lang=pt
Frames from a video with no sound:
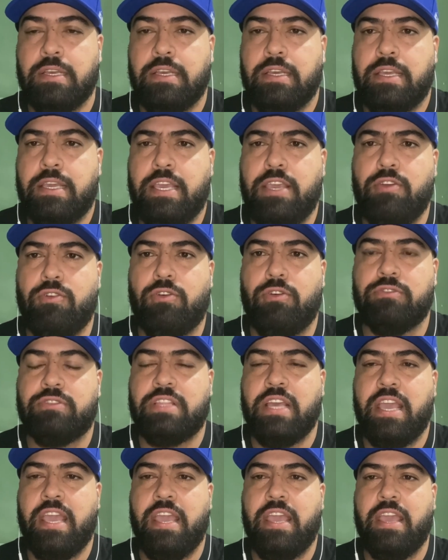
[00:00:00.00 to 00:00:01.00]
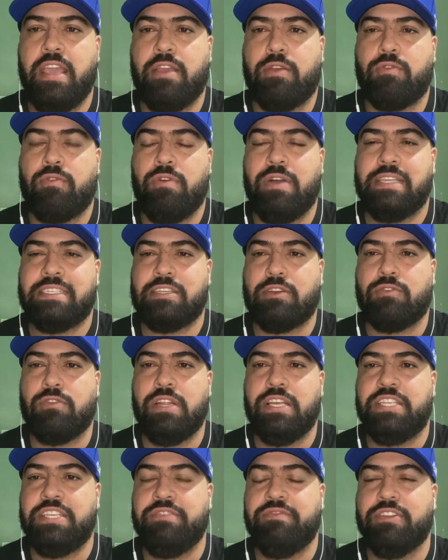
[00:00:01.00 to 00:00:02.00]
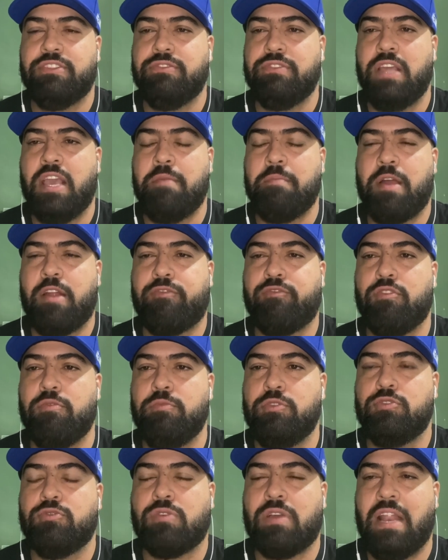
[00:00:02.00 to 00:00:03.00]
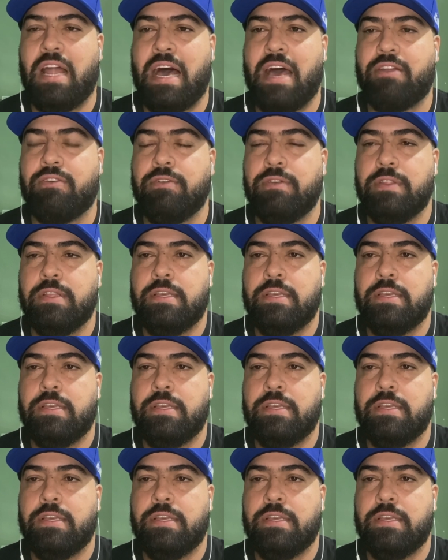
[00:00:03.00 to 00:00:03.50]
e ontem, com essa coletiva do Neymar, ficou muito claro